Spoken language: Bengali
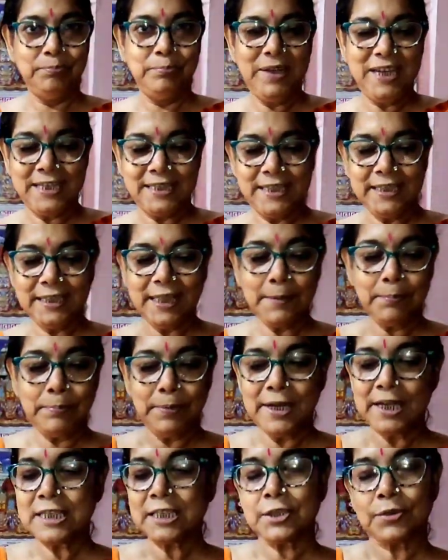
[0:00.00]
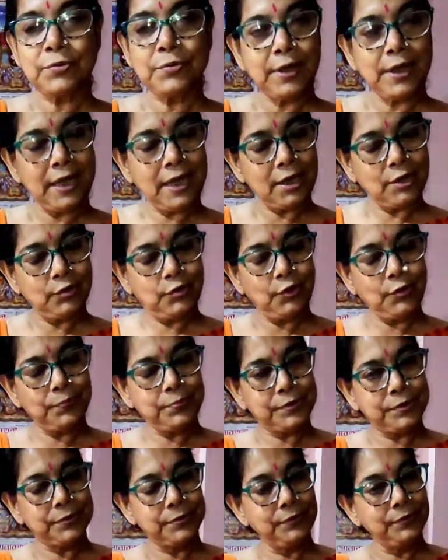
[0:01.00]
মিক্সিতে পেস্ট করে খুব
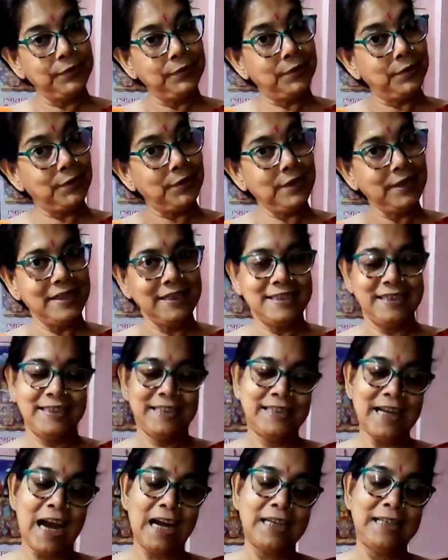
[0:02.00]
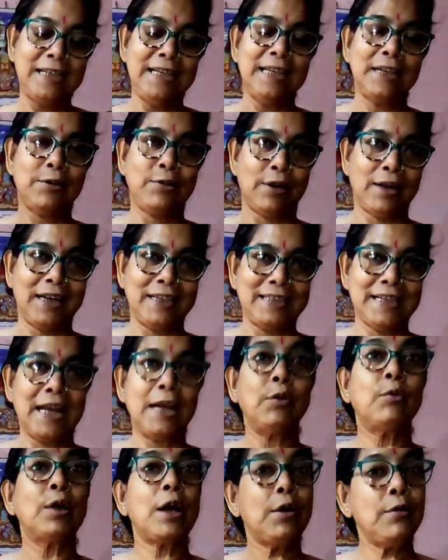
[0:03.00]
সুন্দর চাটনি করা
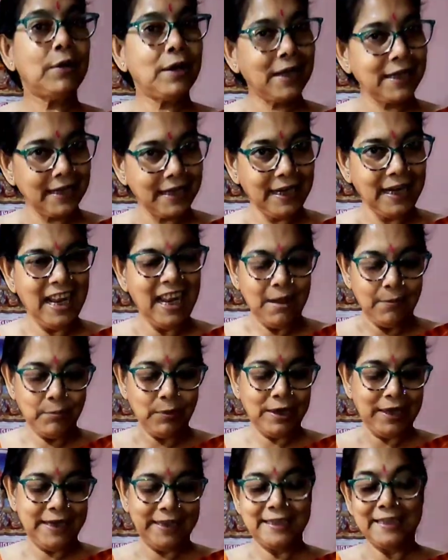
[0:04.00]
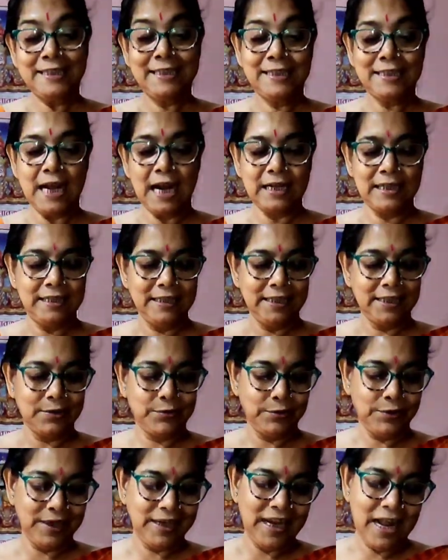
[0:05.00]
যায় ওরা ওখানে বলে এটা চাটনি
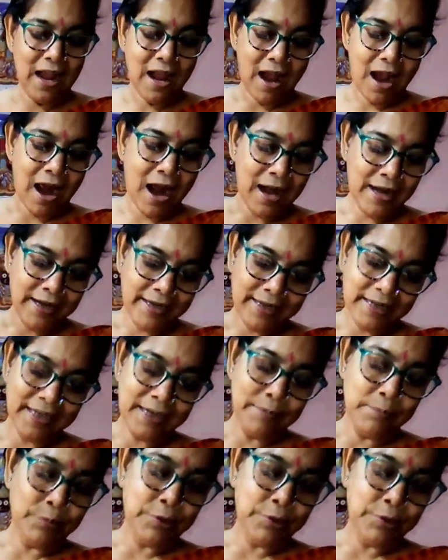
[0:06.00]
করি আর এটাকে